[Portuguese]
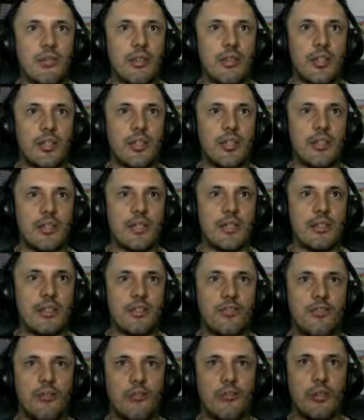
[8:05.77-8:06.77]
aqui
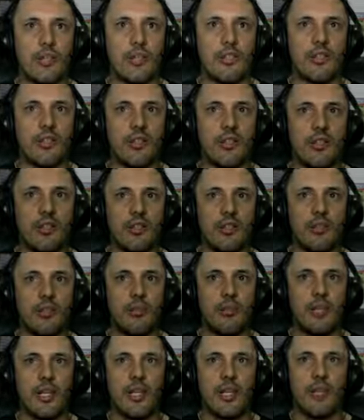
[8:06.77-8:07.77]
nessas folhas aqui
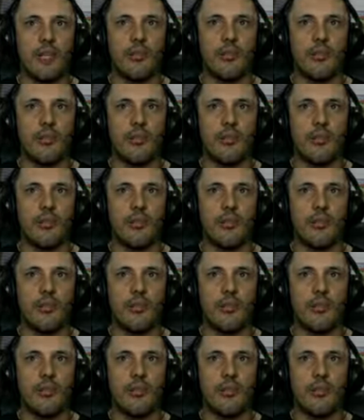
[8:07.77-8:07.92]
também, ó